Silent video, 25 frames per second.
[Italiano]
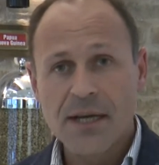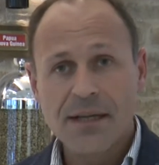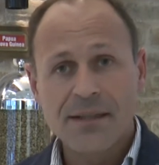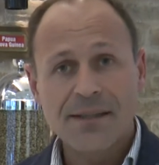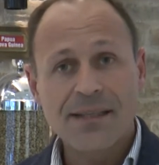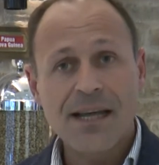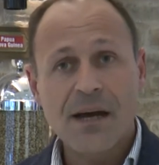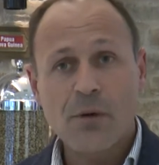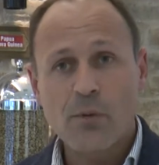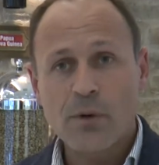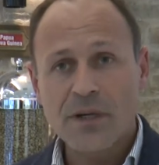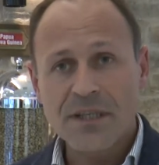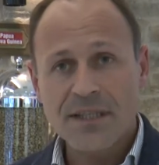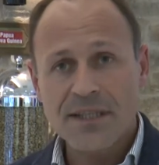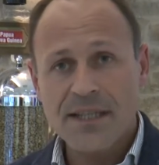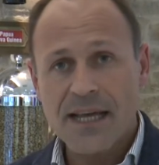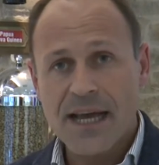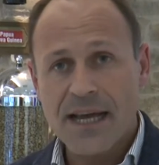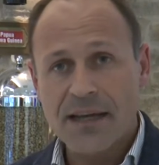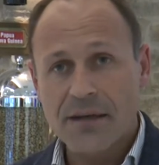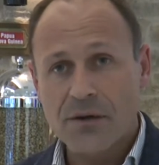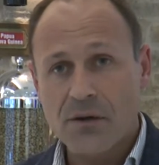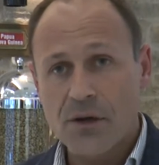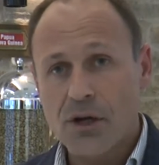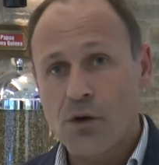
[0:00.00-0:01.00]
Da
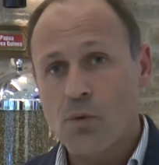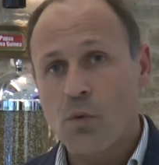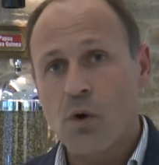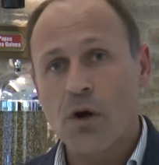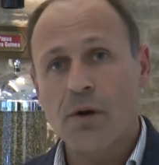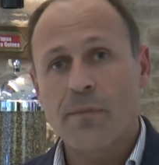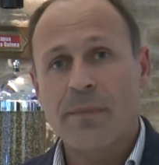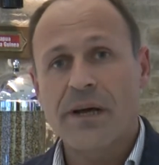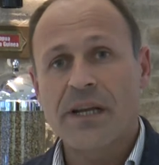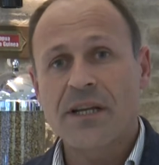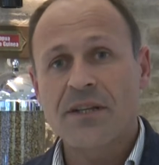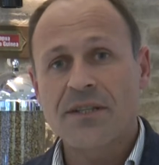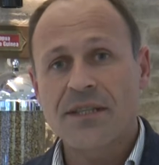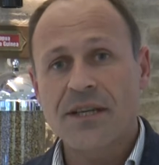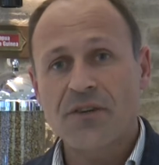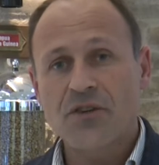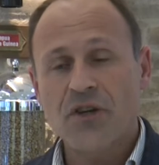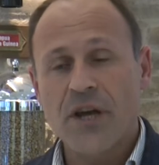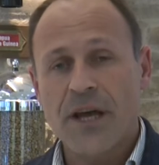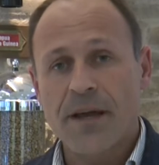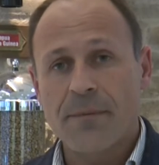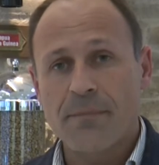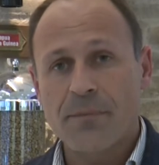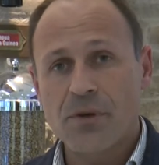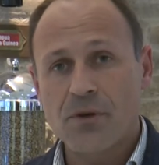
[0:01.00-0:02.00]
quest'anno il World Barista
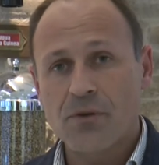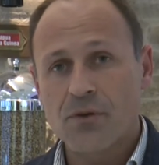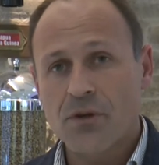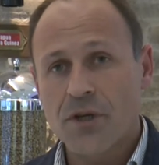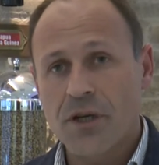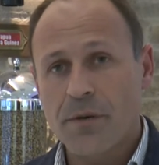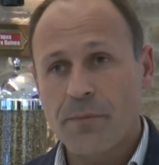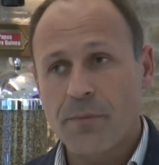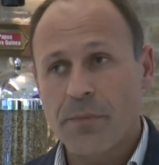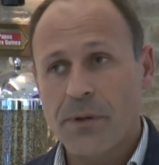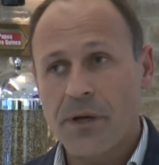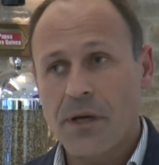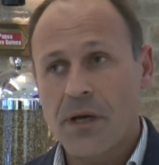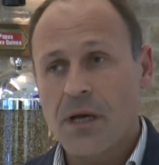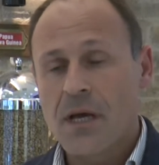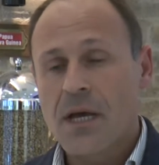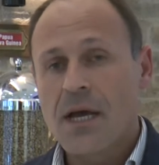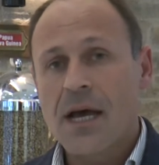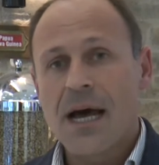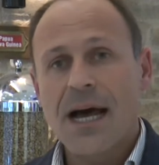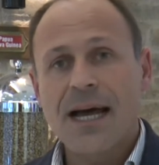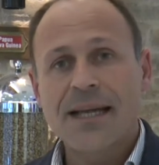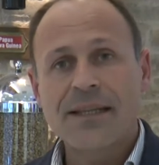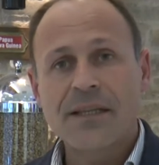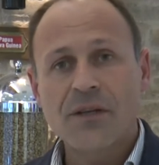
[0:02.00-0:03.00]
Championship
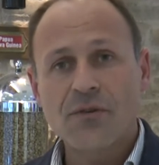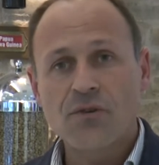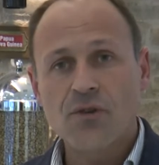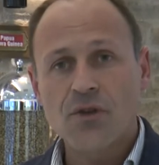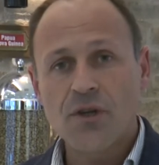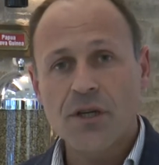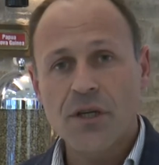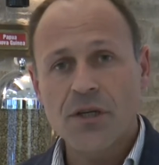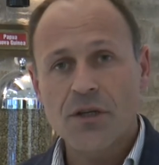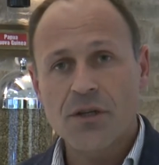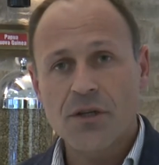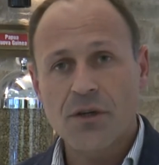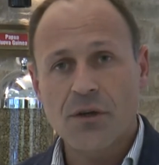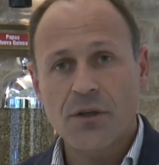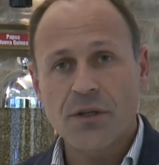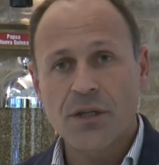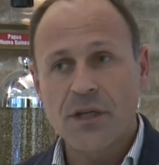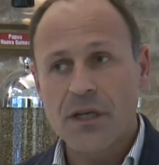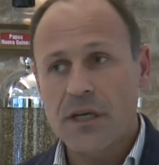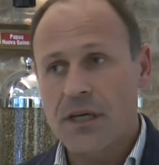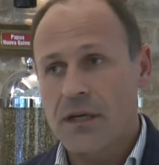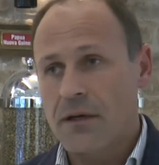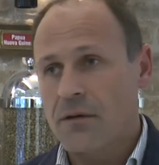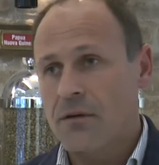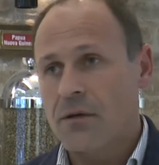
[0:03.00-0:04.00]
ha deciso
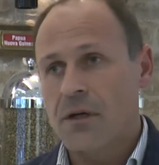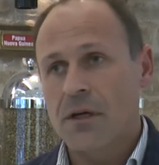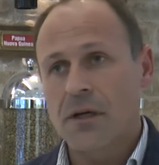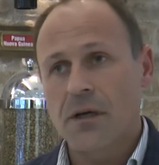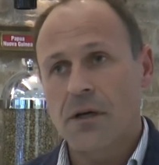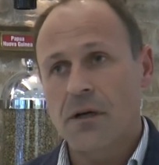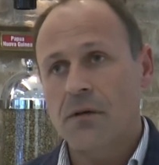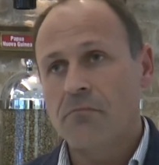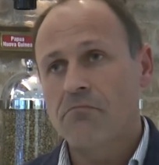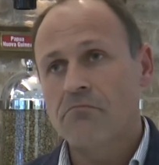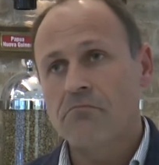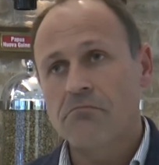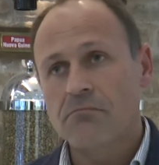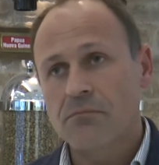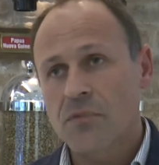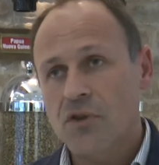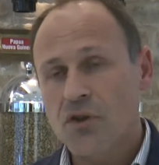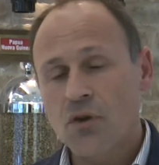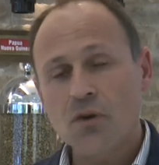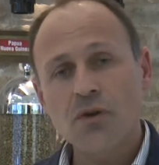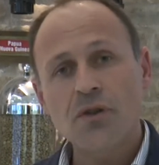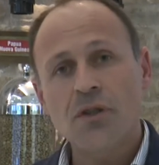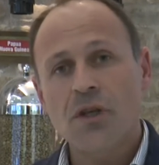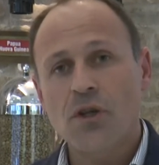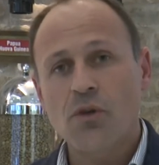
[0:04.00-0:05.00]
di ehm,
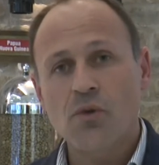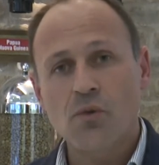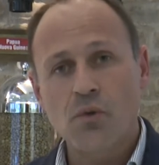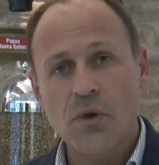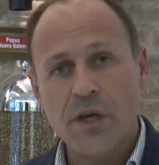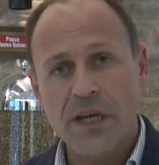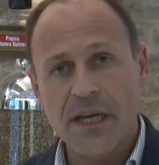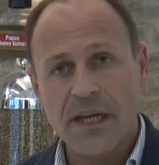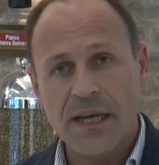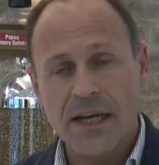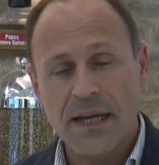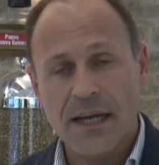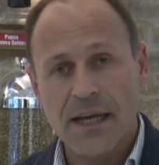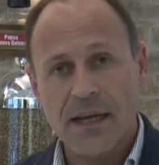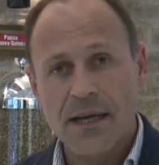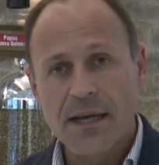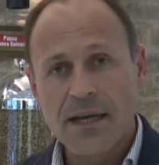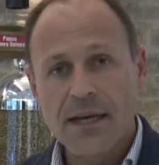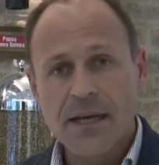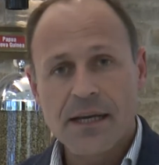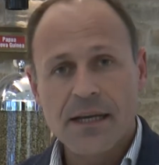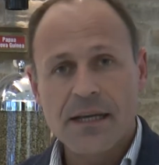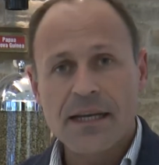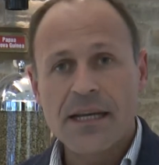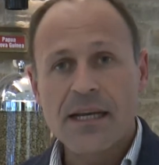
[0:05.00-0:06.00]
sostituire
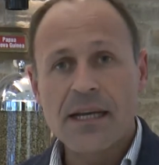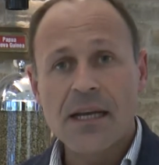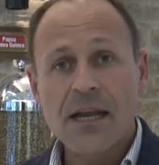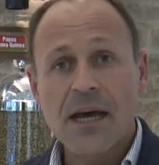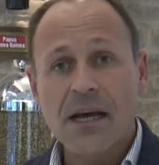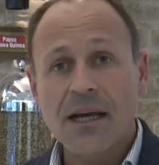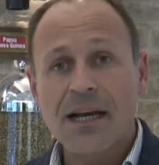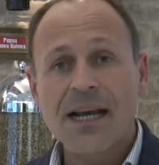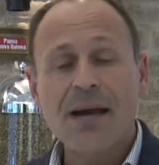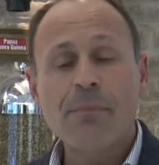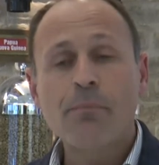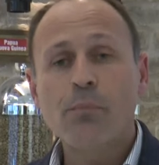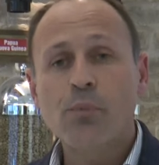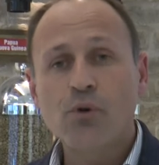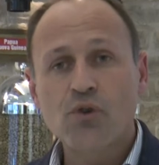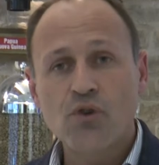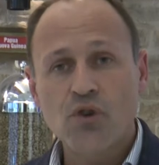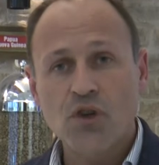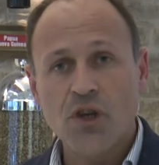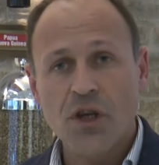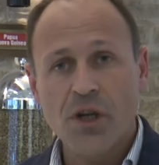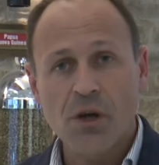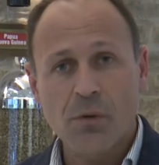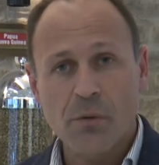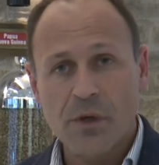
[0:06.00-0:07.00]
il
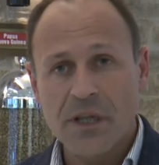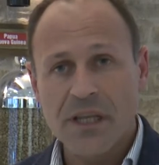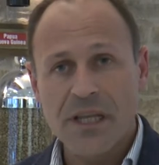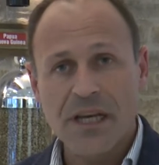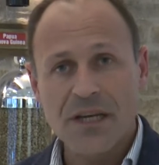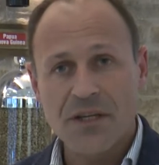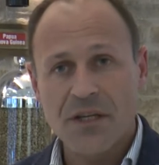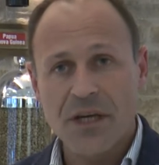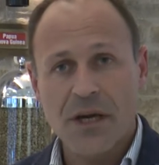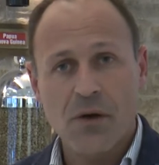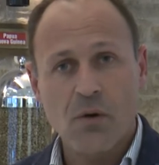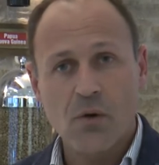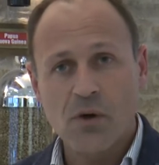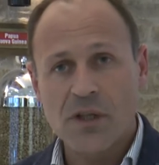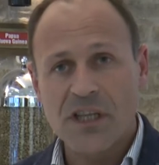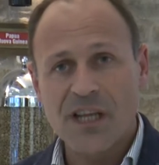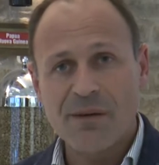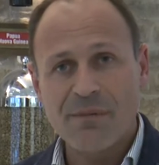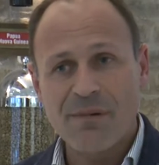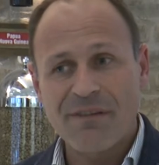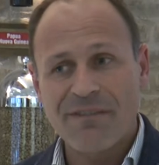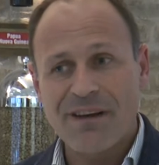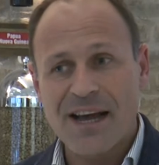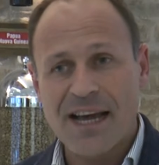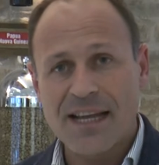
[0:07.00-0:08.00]
cappuccino, quindi la seconda
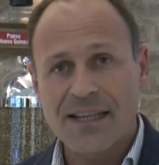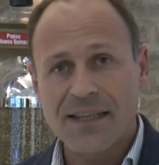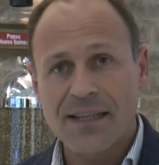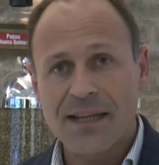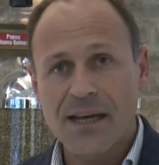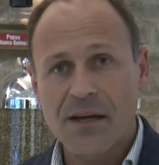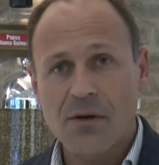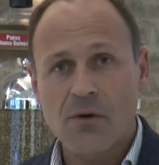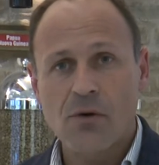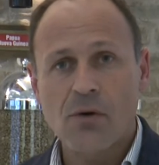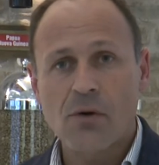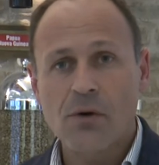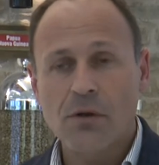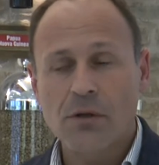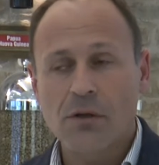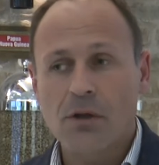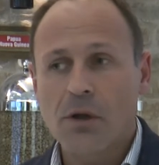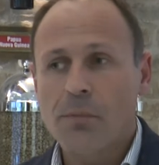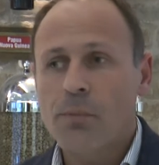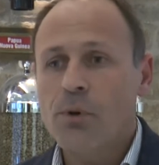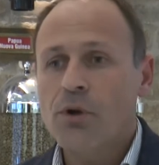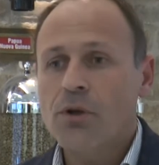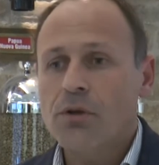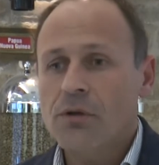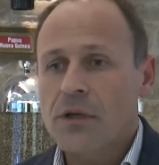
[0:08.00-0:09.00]
bevanda, con
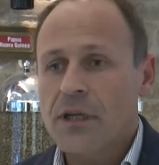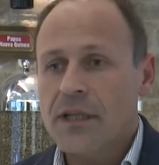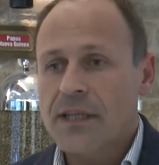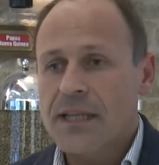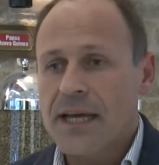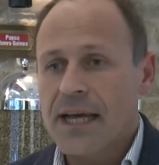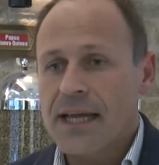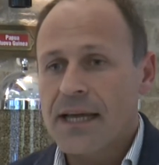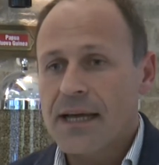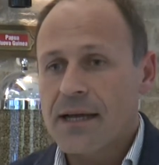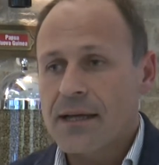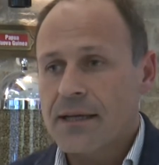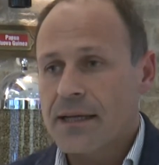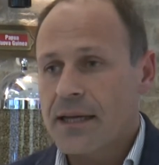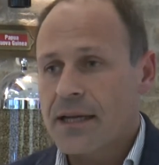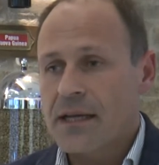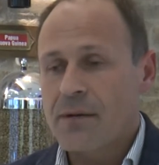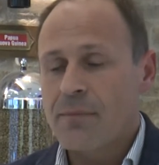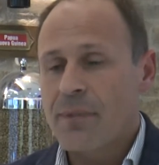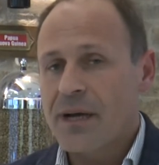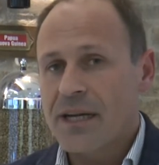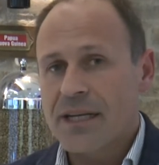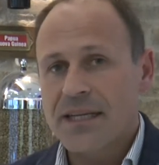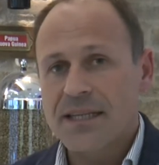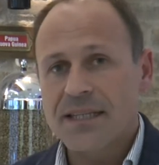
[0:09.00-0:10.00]
l'opportunità che il
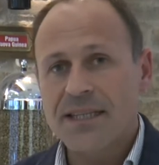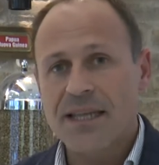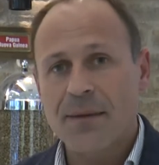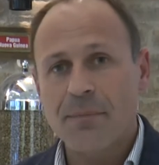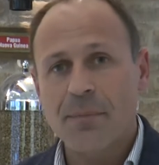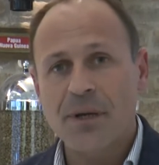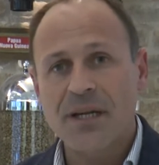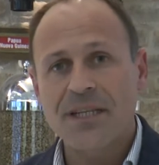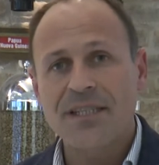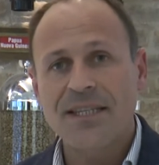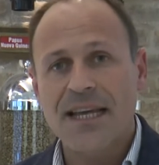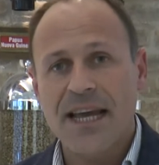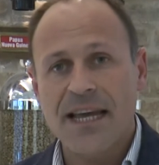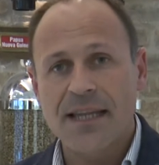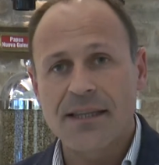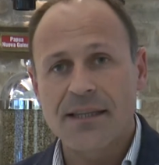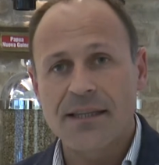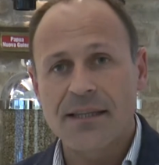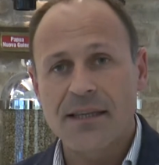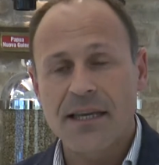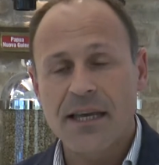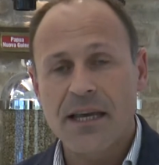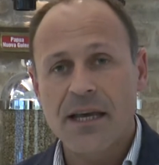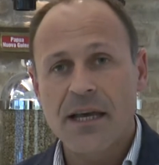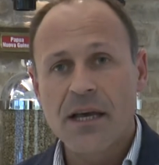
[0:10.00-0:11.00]
barista
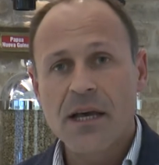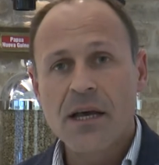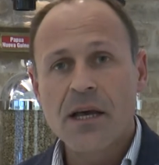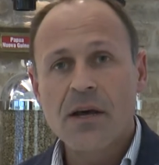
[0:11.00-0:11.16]
presenti